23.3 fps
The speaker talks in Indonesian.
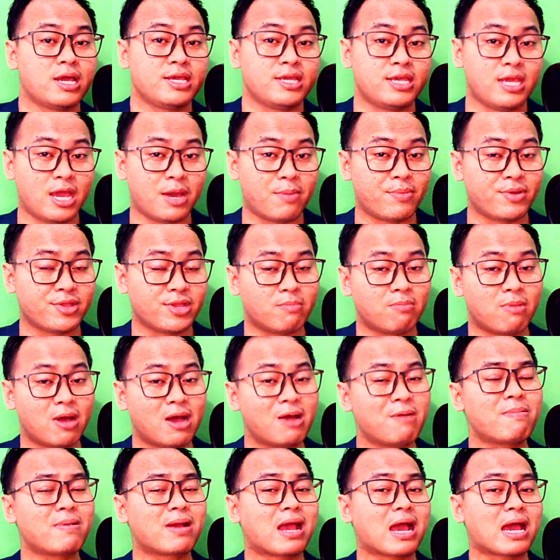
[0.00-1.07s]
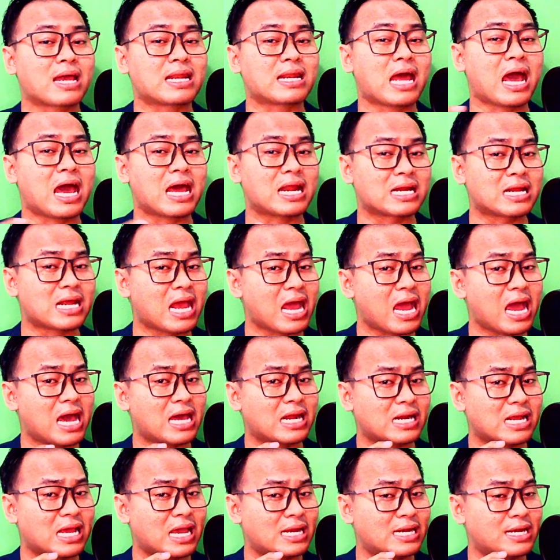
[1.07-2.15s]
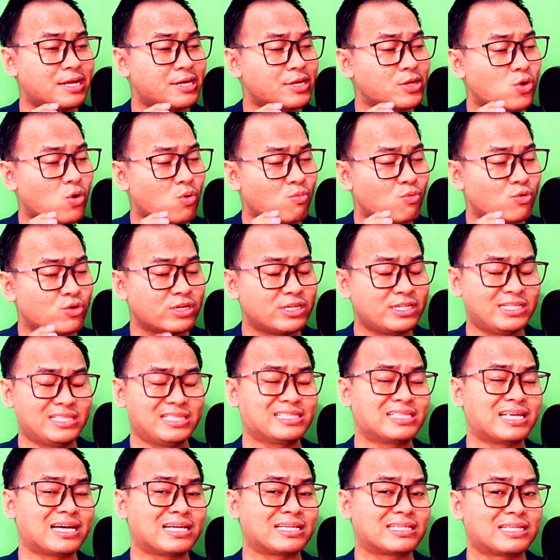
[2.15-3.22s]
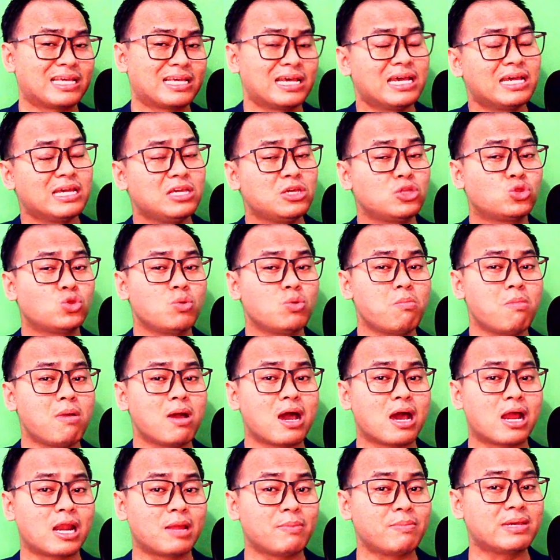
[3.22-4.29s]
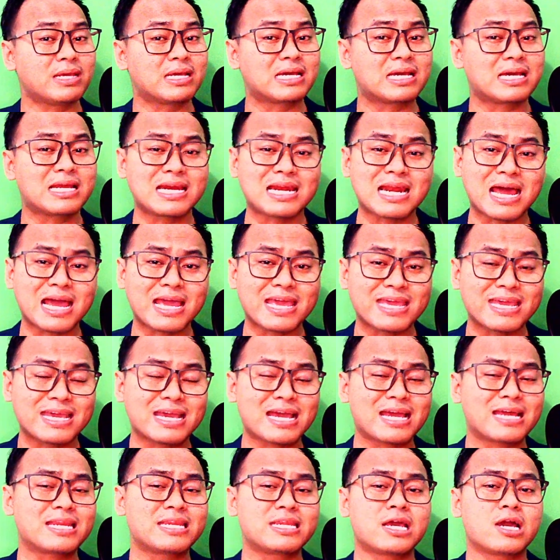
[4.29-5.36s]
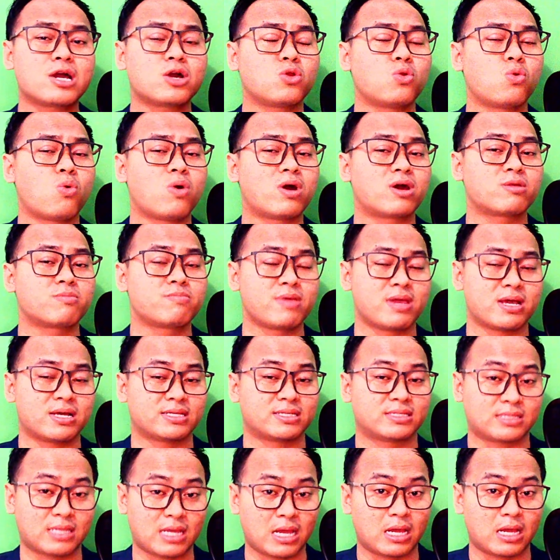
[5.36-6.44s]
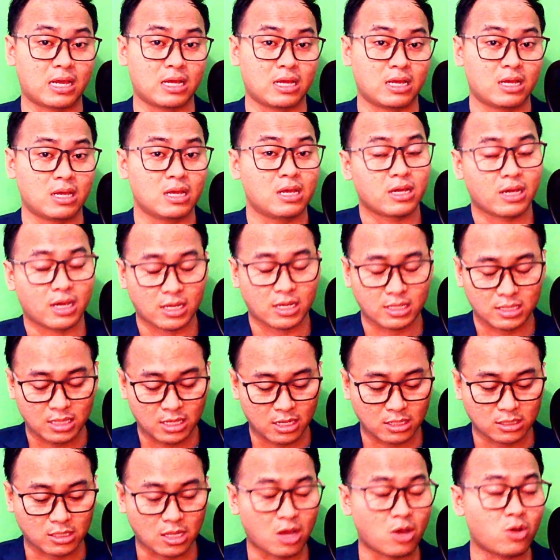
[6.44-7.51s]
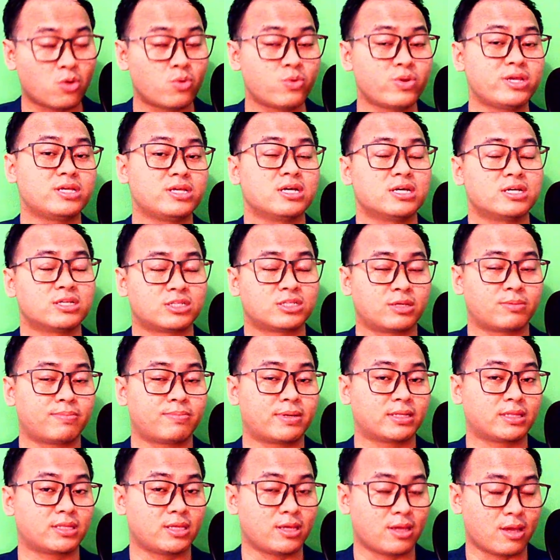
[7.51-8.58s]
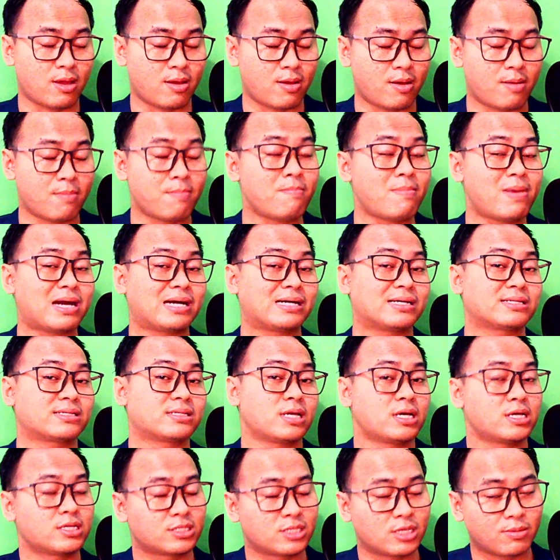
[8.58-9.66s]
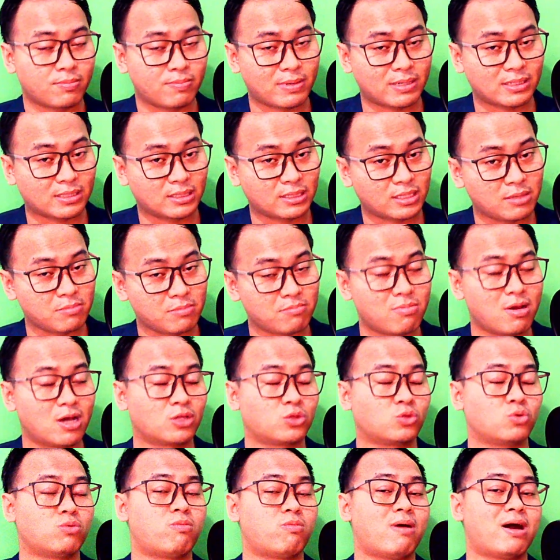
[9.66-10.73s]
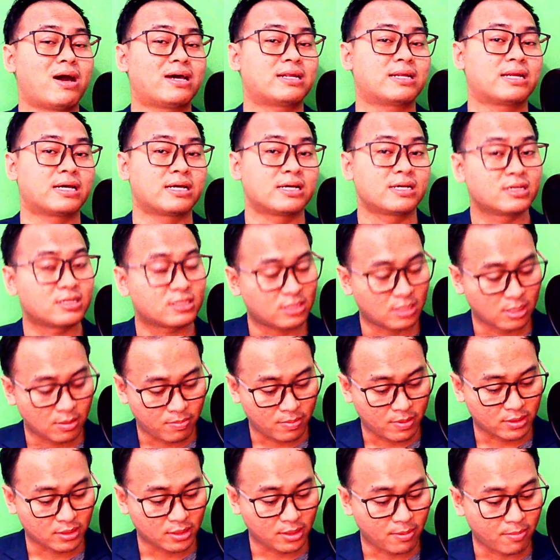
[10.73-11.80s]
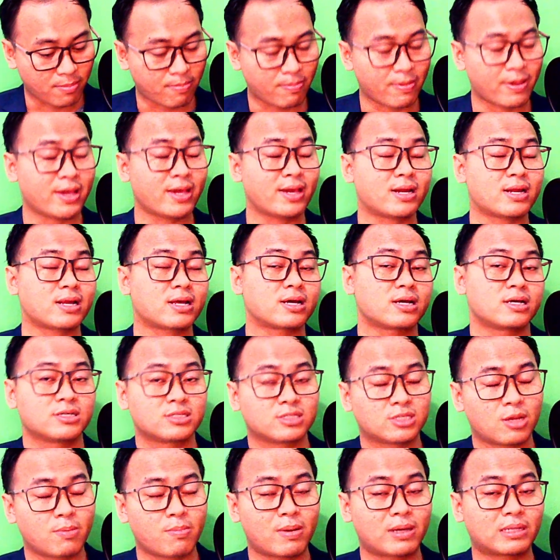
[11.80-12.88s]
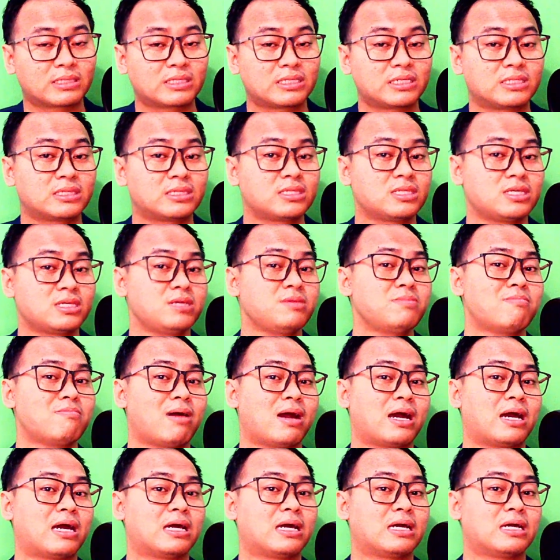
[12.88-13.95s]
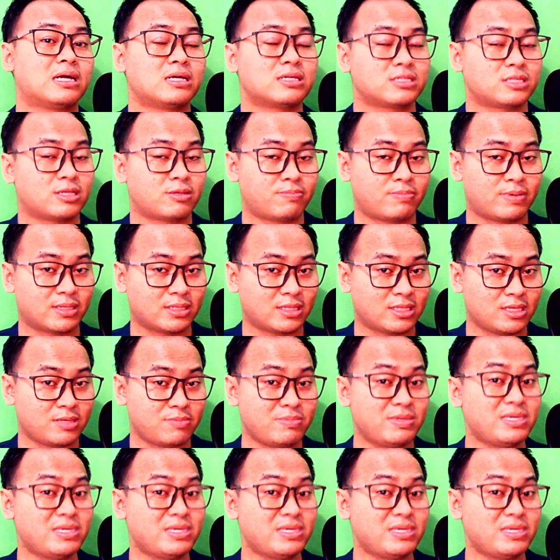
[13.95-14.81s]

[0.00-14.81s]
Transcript: yang menyebabkan harga-harga dari komoditas itu mengalami kenaikan yang luar biasa kita ketahui seperti emas seperti batu bara seperti perak seperti timah seperti